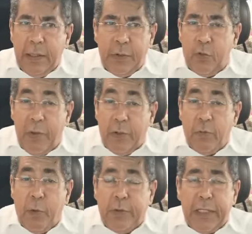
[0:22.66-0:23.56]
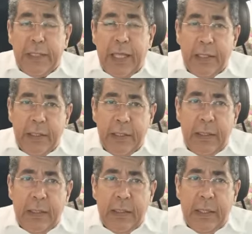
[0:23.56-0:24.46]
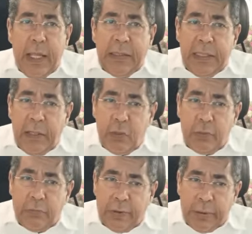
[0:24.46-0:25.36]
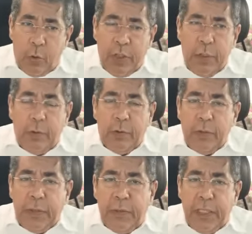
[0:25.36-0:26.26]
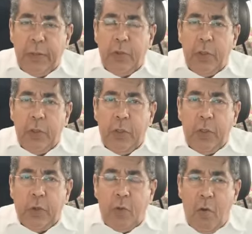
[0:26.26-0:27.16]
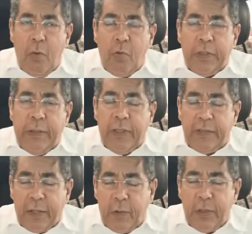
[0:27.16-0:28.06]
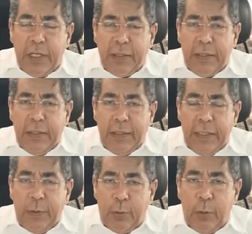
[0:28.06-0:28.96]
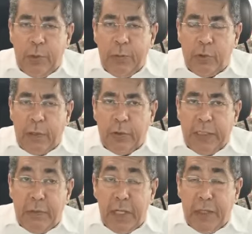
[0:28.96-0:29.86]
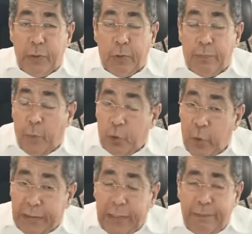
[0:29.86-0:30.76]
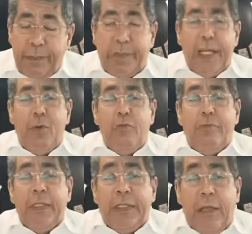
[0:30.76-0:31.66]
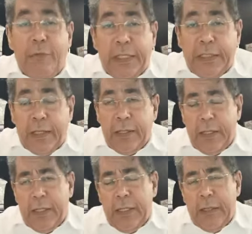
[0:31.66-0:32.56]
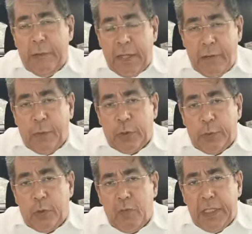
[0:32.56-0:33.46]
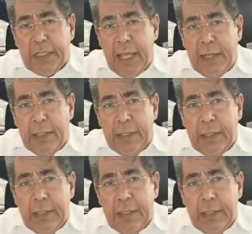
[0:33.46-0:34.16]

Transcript: en su mayor porcentaje, ha estado recogido y viendo cómo se desarrollan estos últimos acontecimientos. Por suerte, tenemos ya fecha para el proceso comicial